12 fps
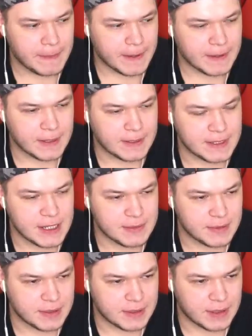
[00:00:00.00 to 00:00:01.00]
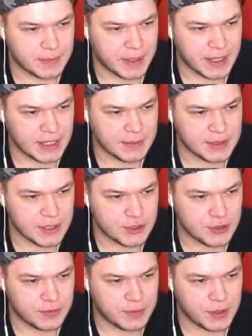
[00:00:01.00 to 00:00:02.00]
Так, ладно, сейчас мы проедемся
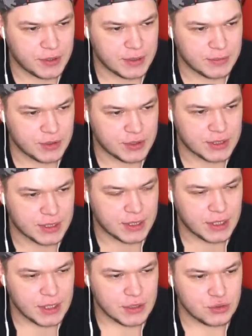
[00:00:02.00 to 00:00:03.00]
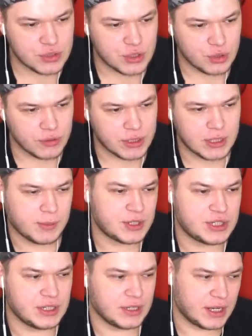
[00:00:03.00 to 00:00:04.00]
еще вперед немножечко. Слушайте, ну вот эта
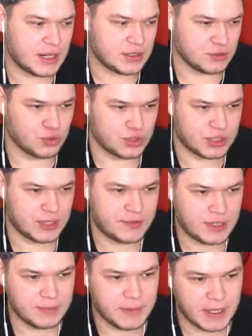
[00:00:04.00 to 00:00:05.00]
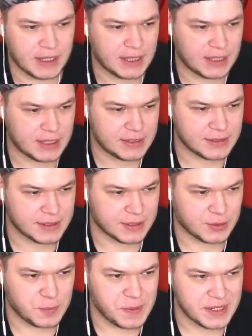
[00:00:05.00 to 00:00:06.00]
машина гораздо лучше дрифтит, понятное дело, это
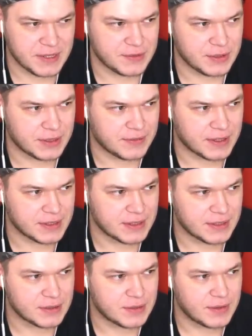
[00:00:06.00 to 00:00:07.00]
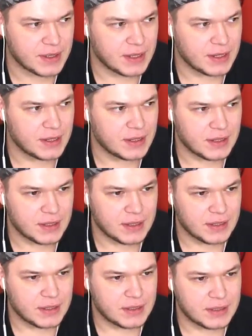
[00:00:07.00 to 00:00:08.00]
купешка все-таки, в конце концов.
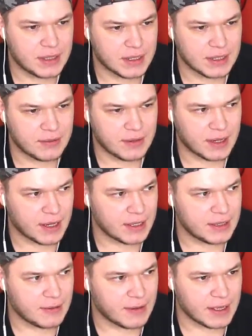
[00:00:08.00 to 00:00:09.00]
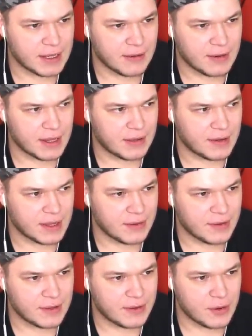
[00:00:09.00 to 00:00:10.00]
Давай,
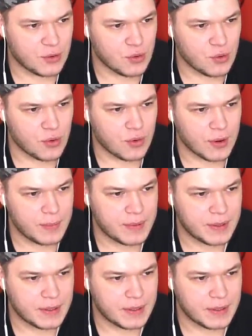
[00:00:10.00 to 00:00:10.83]
давай. Оп.